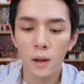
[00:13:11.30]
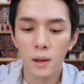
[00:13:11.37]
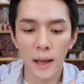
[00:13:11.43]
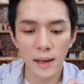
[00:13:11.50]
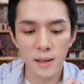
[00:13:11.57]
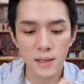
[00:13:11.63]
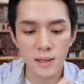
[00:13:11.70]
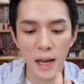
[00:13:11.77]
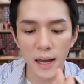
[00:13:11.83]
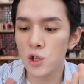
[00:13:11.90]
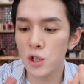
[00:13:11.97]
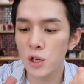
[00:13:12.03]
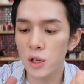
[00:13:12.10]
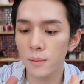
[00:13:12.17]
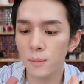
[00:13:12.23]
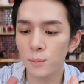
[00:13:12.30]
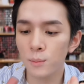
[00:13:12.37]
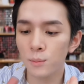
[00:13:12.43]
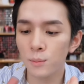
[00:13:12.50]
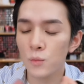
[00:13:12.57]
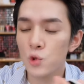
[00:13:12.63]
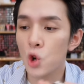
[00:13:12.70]
来下一支
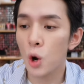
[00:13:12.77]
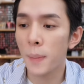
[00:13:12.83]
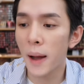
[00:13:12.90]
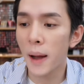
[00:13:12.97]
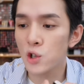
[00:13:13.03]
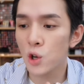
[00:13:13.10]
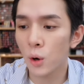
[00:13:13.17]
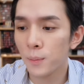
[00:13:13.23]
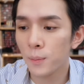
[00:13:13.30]
九八九。